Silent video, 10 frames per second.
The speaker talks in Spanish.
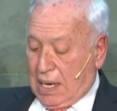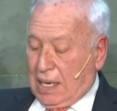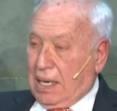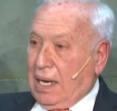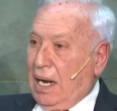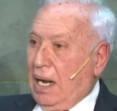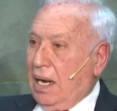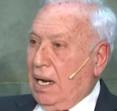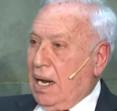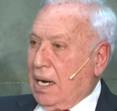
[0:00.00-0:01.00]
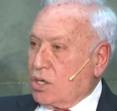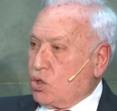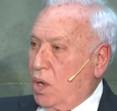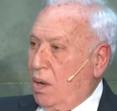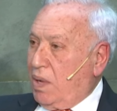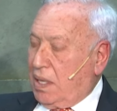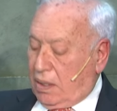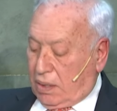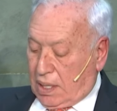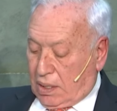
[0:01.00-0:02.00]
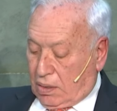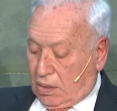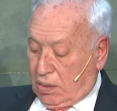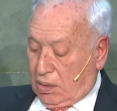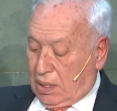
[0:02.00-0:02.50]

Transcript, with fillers: y él la resuelve diciendo,